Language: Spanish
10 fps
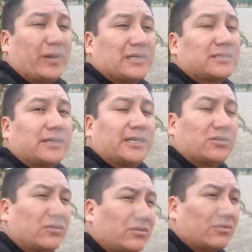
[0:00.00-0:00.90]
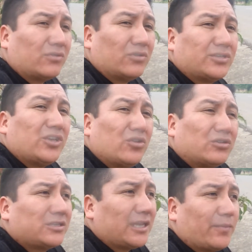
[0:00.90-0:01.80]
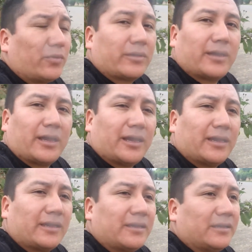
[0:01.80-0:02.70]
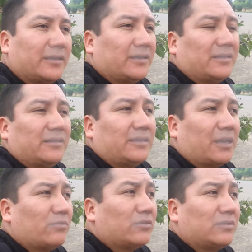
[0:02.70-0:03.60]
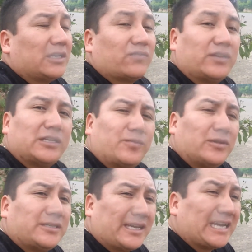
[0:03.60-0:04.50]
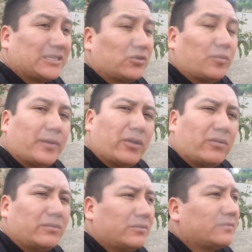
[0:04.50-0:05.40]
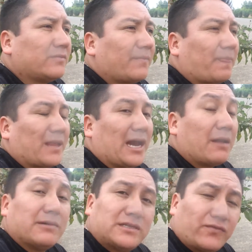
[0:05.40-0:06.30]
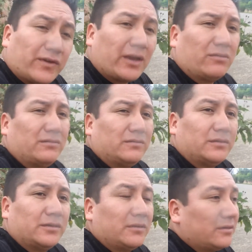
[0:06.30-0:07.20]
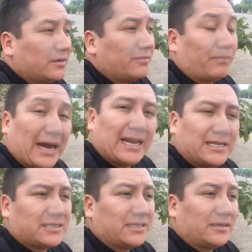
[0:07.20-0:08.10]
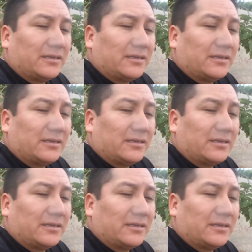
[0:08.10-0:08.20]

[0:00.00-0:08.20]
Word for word: pues se hizo conocido en Nochitlán porque, digamos, las fuerzas policíacas ocuparon armas de fuego, balas,